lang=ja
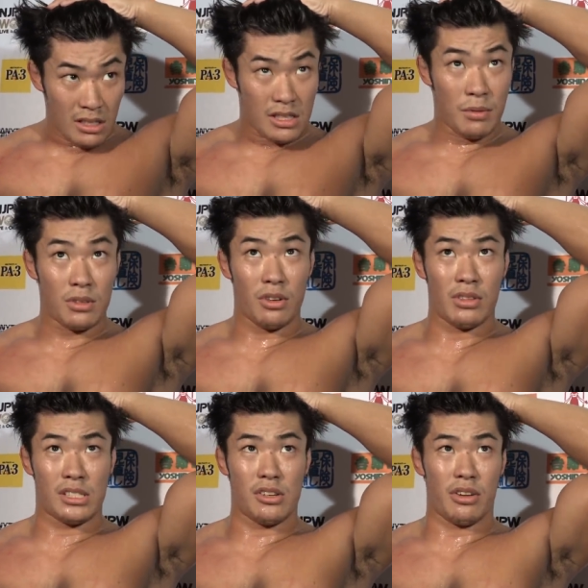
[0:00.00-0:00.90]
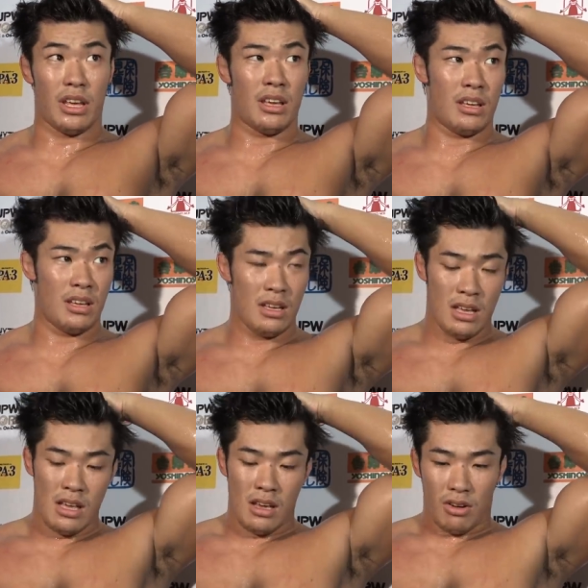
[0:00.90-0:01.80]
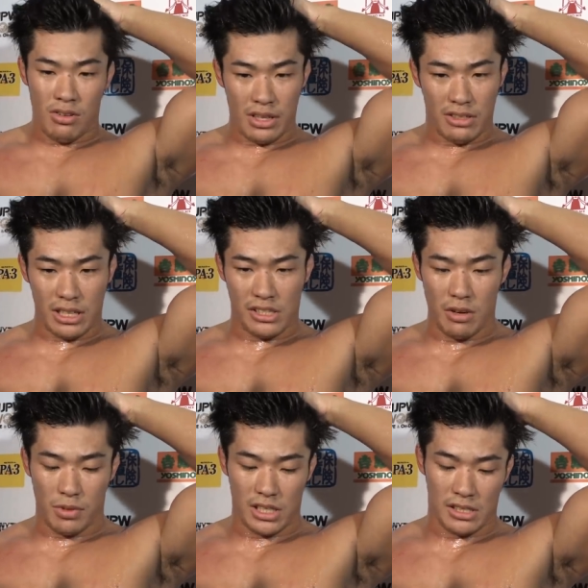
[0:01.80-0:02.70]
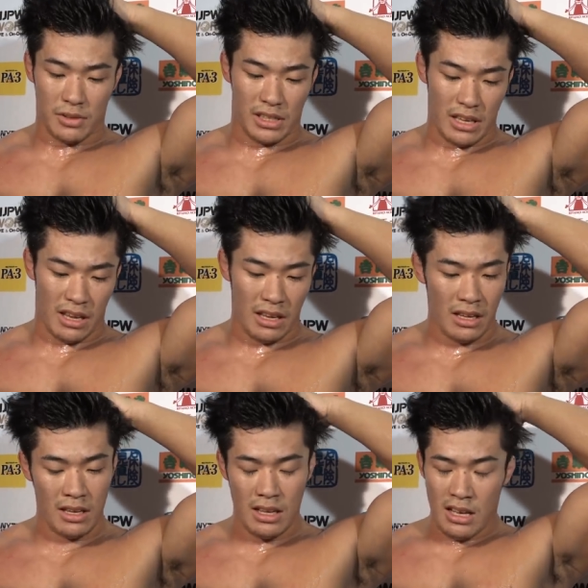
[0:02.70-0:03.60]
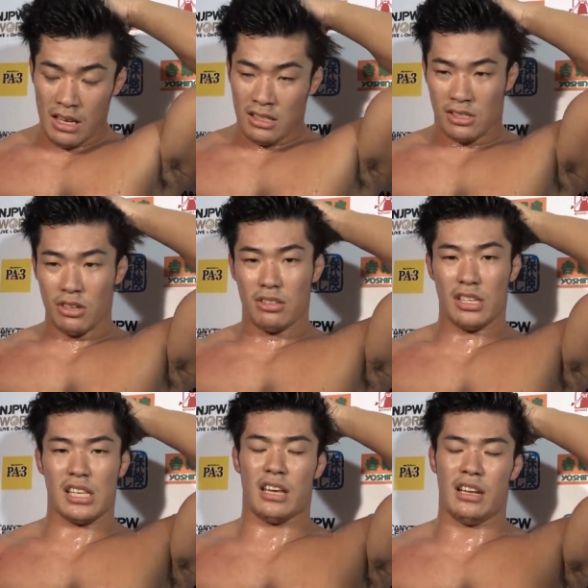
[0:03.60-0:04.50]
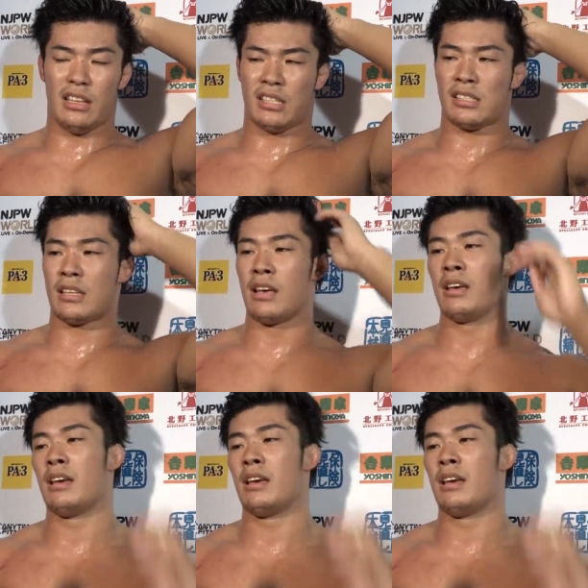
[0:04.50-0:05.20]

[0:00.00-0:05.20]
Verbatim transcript: 自分と同じようにこんな悔しい思いさせてもらってすごく情けないです。